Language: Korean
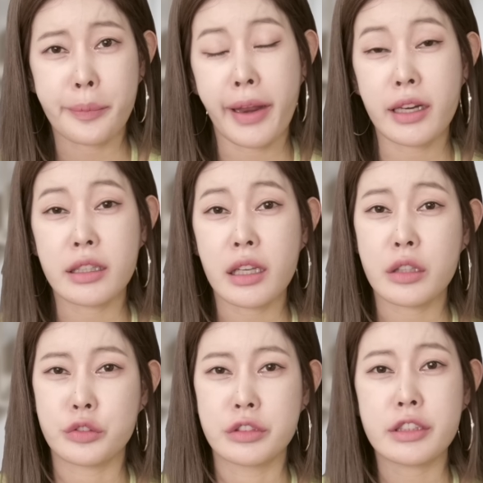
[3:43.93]

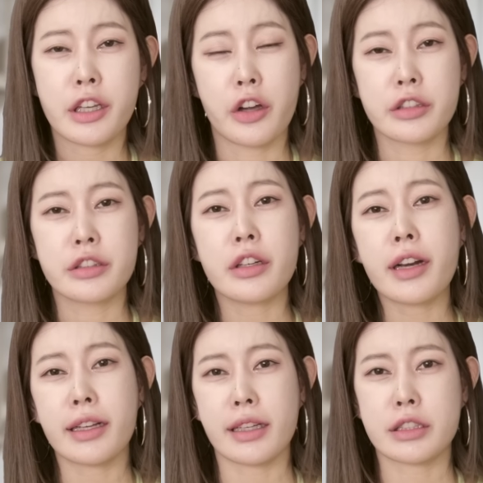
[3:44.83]
벨기에군은
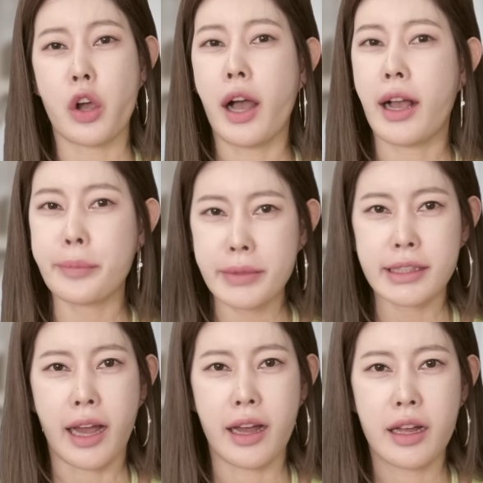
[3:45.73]
격렬하게
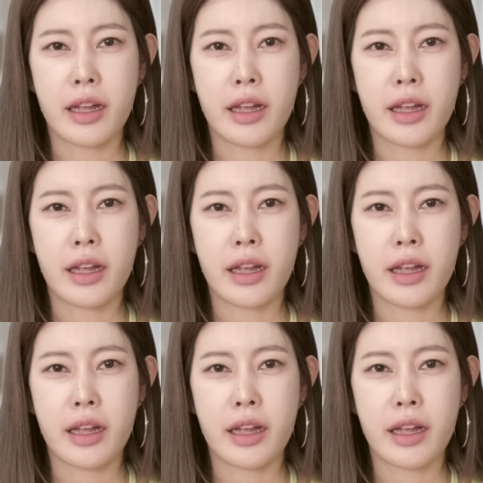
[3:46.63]
저항합니다.